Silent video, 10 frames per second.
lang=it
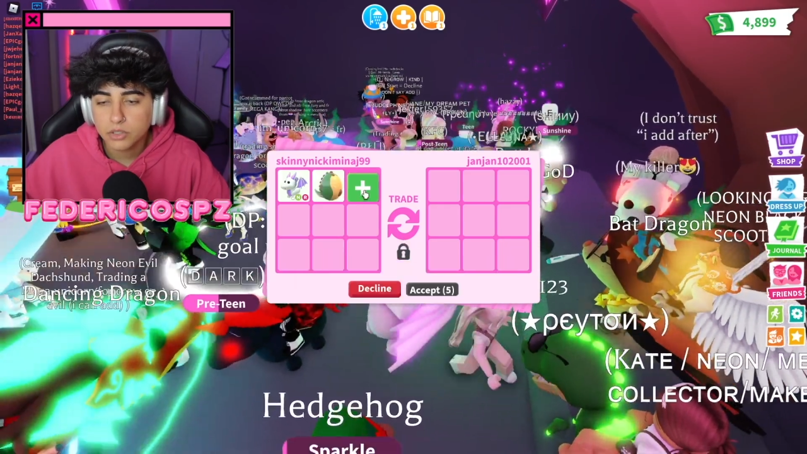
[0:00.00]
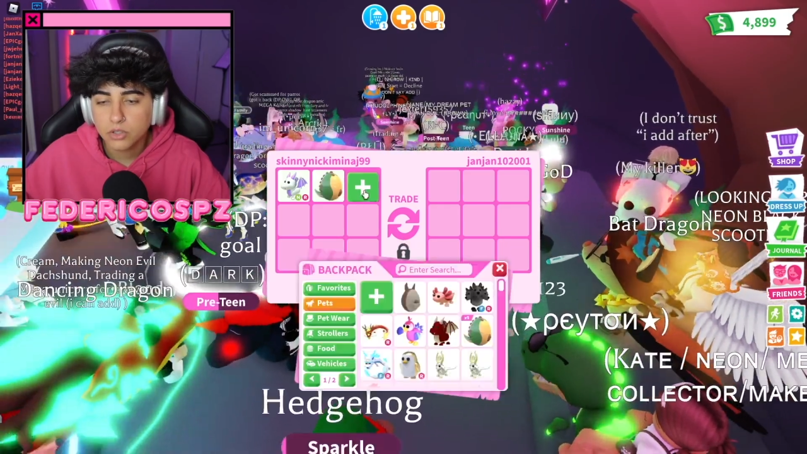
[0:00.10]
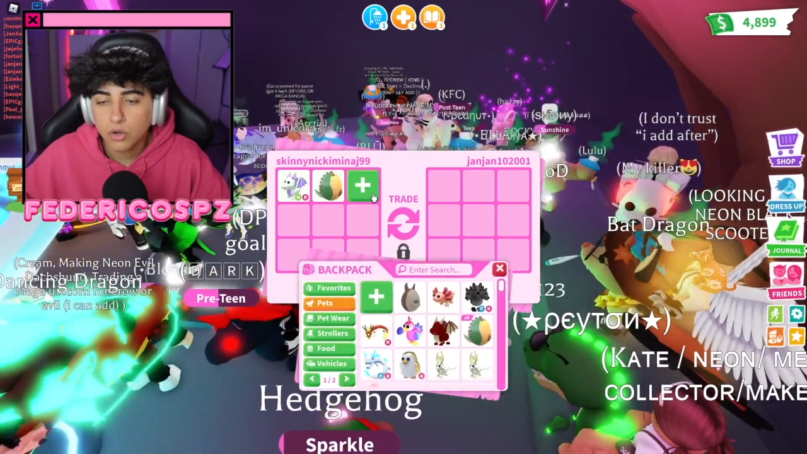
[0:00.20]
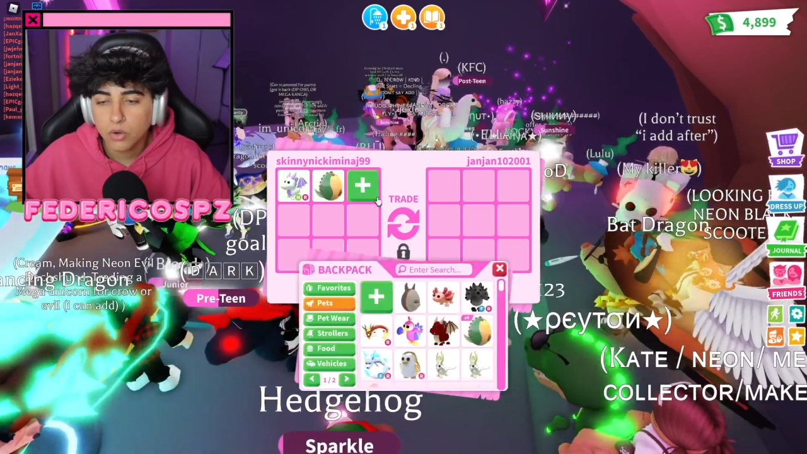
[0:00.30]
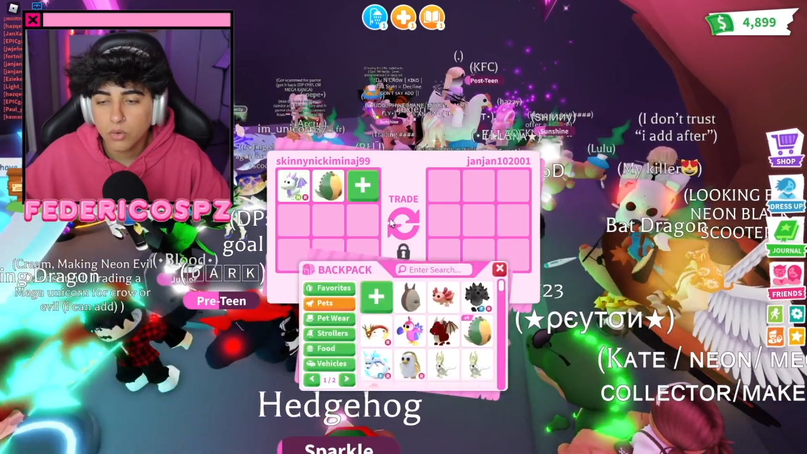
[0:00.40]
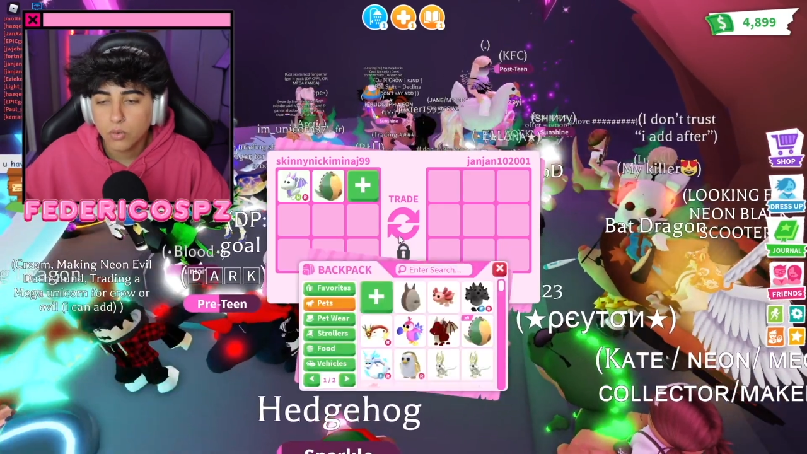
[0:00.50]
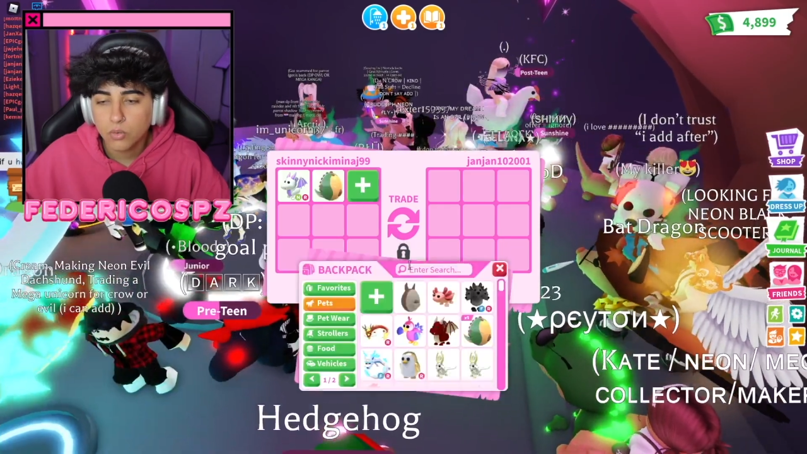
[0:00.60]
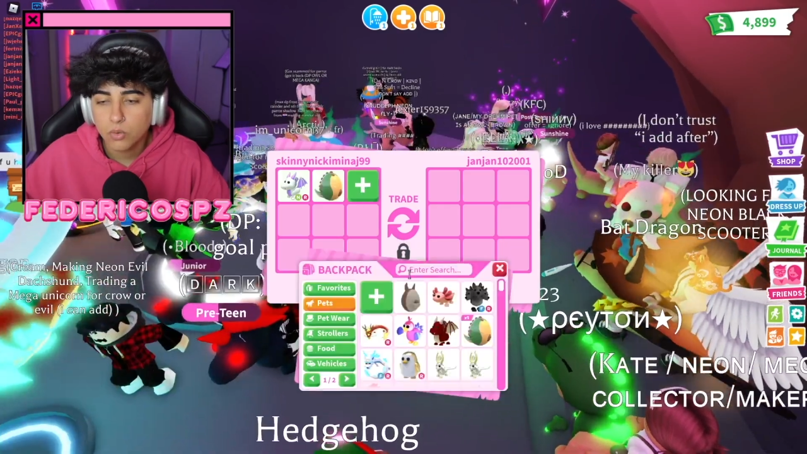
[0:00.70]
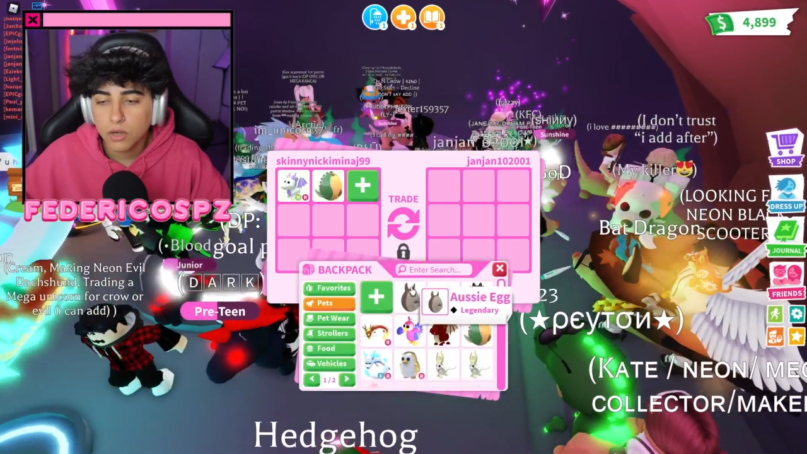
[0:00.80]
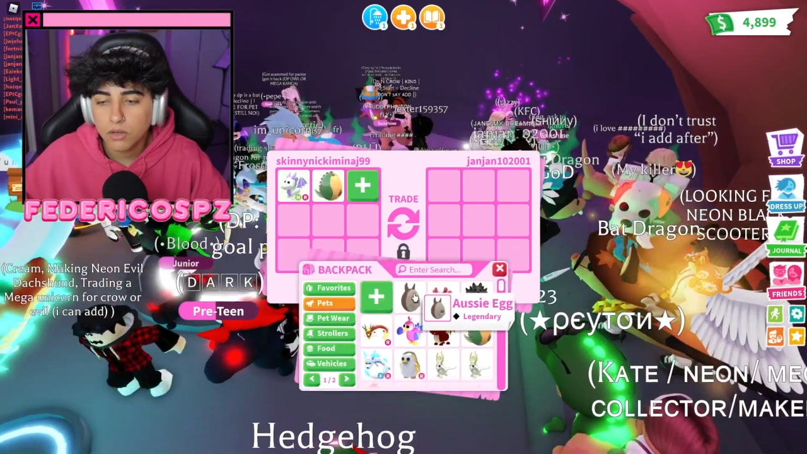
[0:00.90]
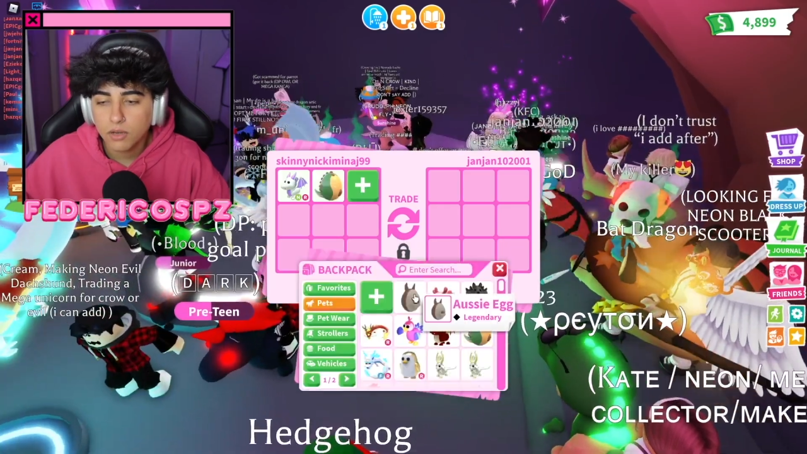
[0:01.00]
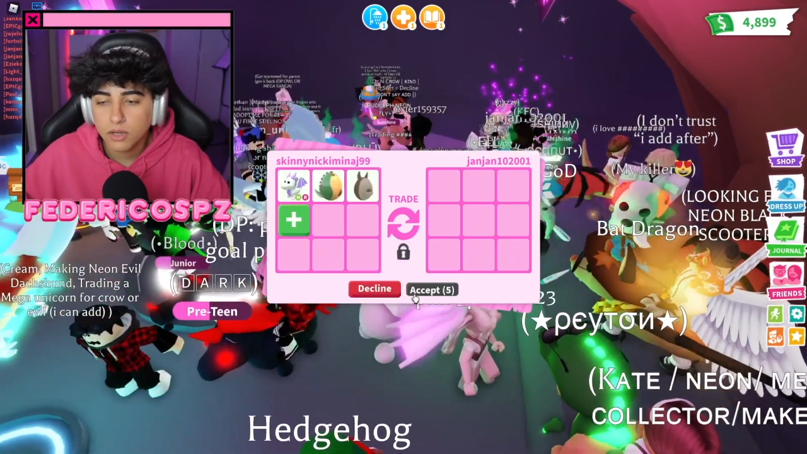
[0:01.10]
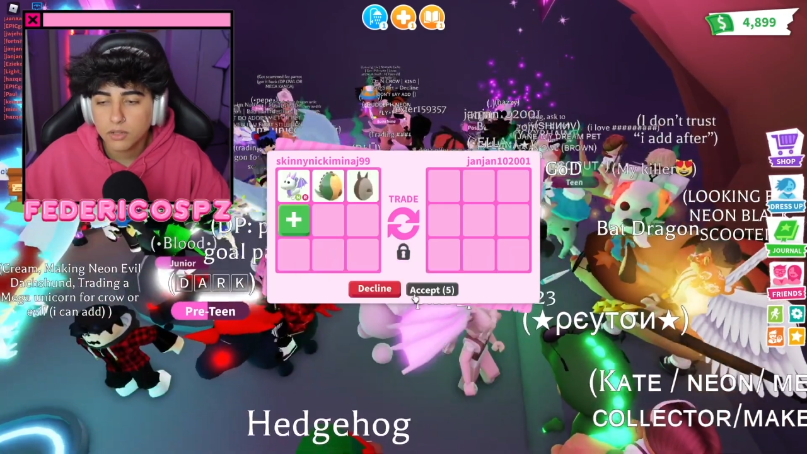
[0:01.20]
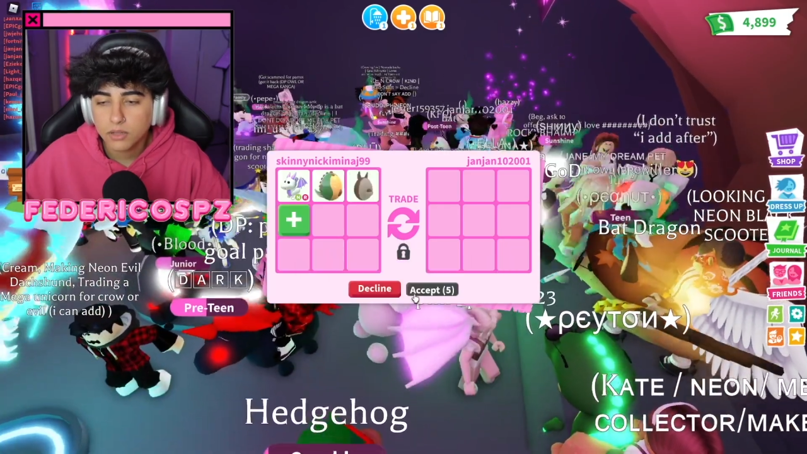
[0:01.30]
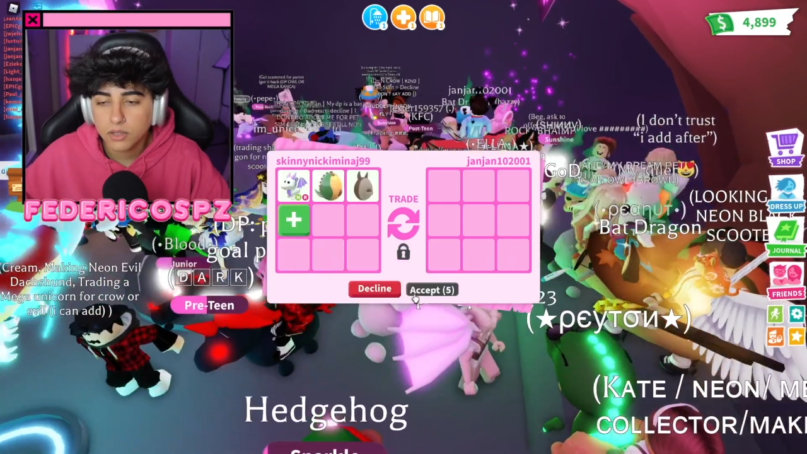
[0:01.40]
gli do un
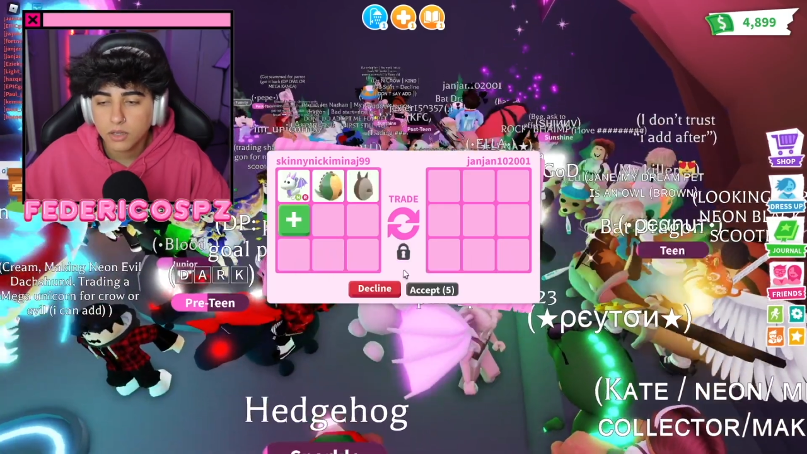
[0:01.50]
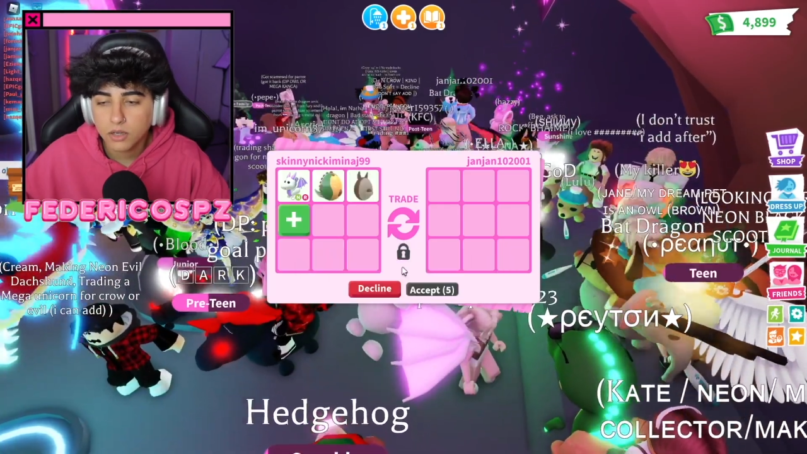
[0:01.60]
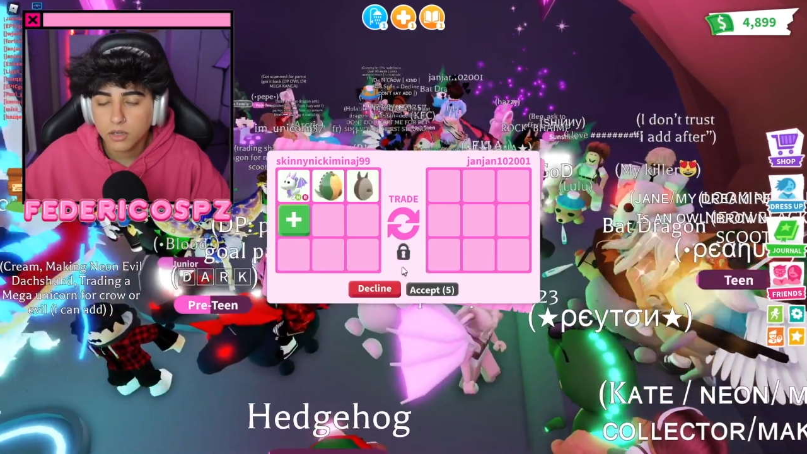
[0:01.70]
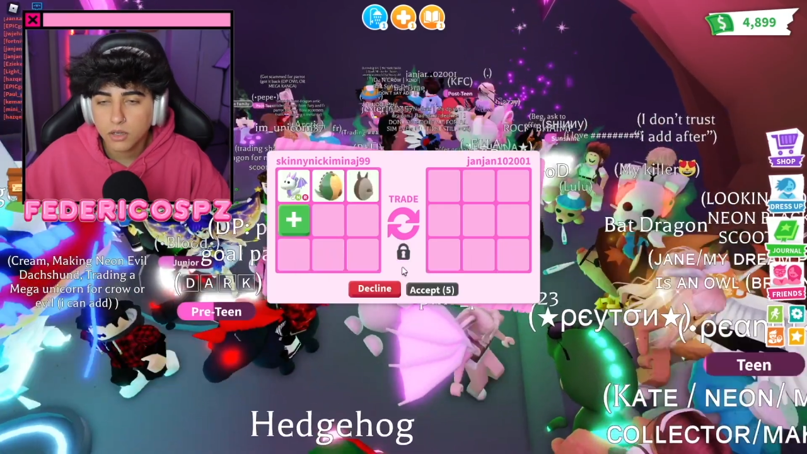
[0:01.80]
lavander,